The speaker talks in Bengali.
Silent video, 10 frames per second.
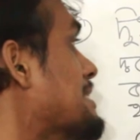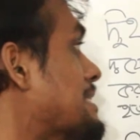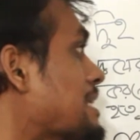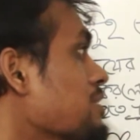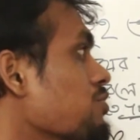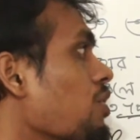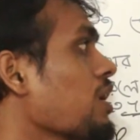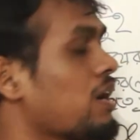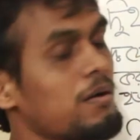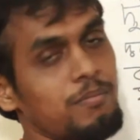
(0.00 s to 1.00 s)
যে
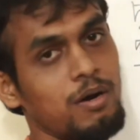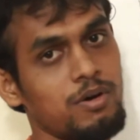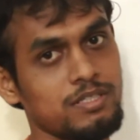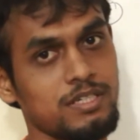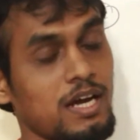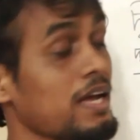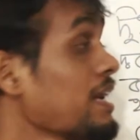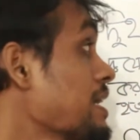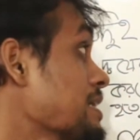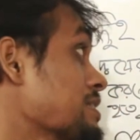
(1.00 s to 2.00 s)
সংখ্যা পাওয়া যায়
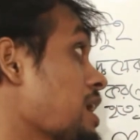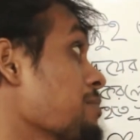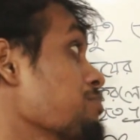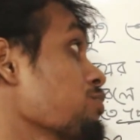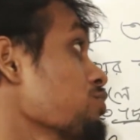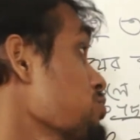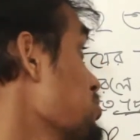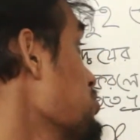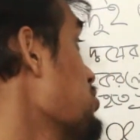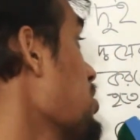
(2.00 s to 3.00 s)
তা
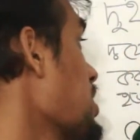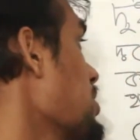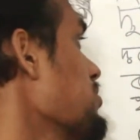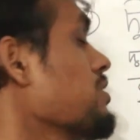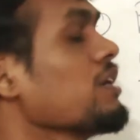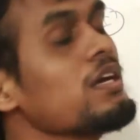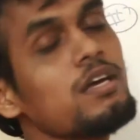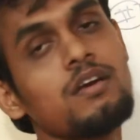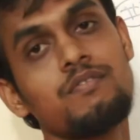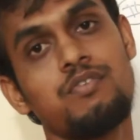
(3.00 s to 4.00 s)
প্রদত্ত সংখ্যা হতে
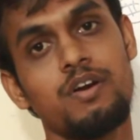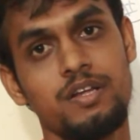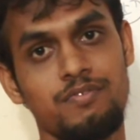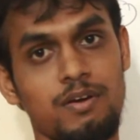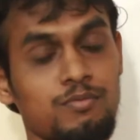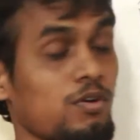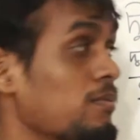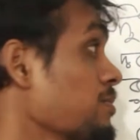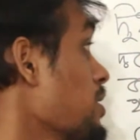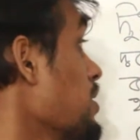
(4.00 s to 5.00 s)
ফর্টি ফাইভ কম